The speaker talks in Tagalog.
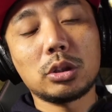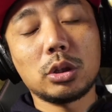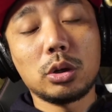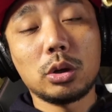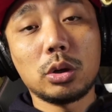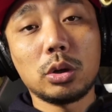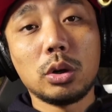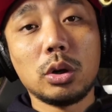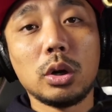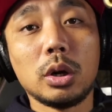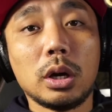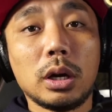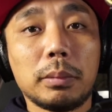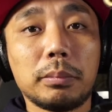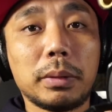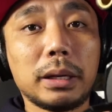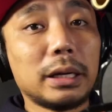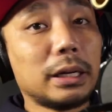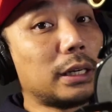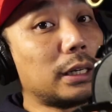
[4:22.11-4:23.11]
So,
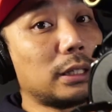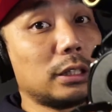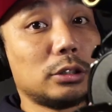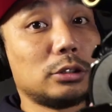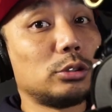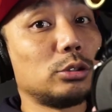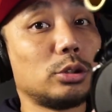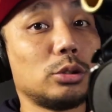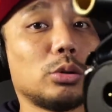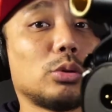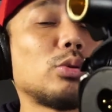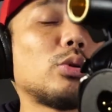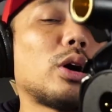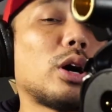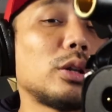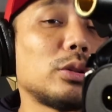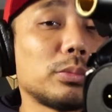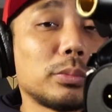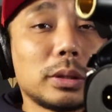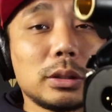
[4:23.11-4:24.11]
maririnig nyo yung
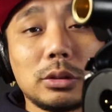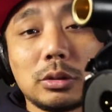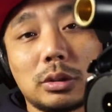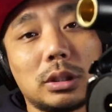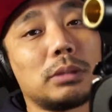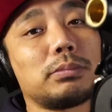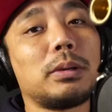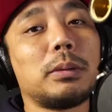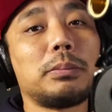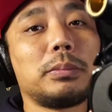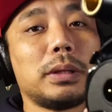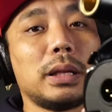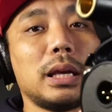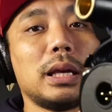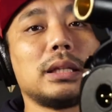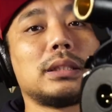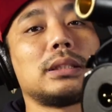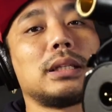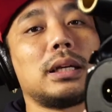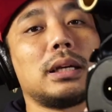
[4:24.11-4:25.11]
kung ano man yung
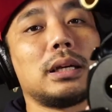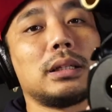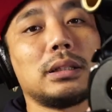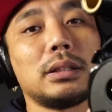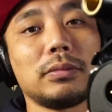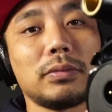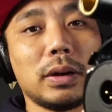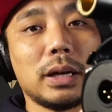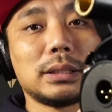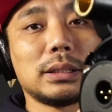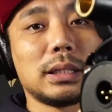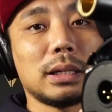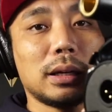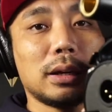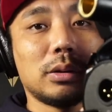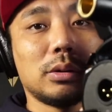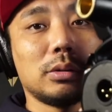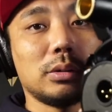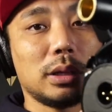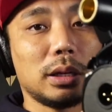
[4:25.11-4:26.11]
nagpe-play sa device na
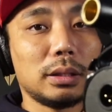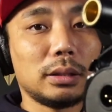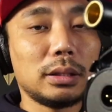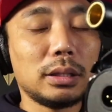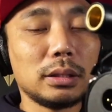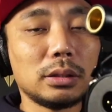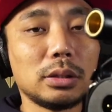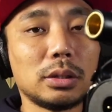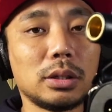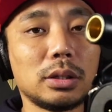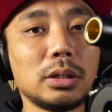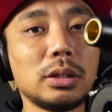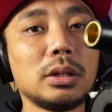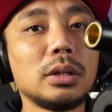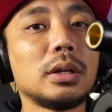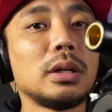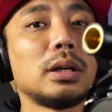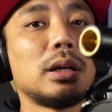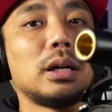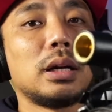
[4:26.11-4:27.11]
nakakonect dito,